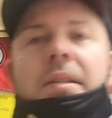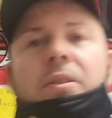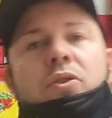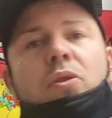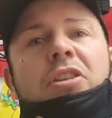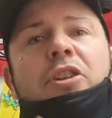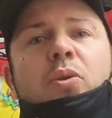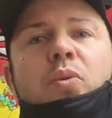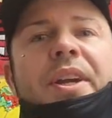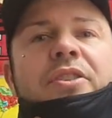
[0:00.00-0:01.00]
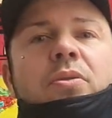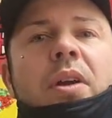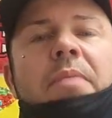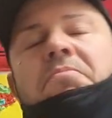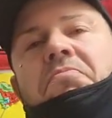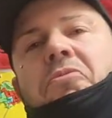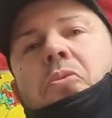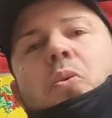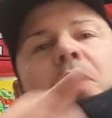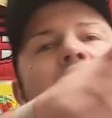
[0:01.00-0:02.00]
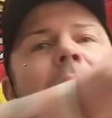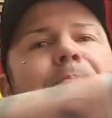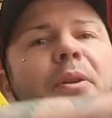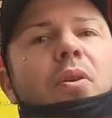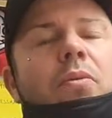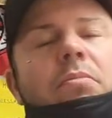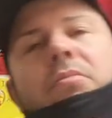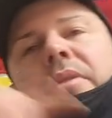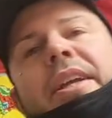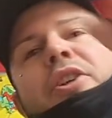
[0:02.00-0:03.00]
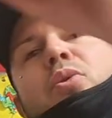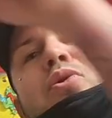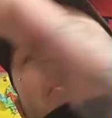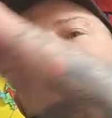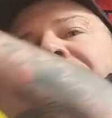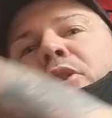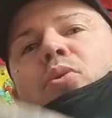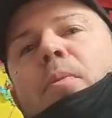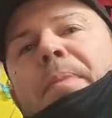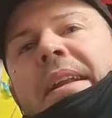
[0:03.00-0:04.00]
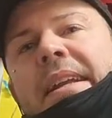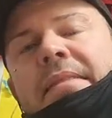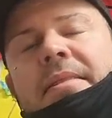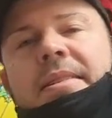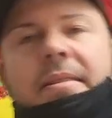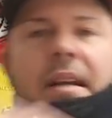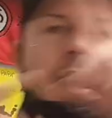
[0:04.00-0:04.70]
Soltanto questo è, eh. un apro e, chiuso, e chiudo parentesi,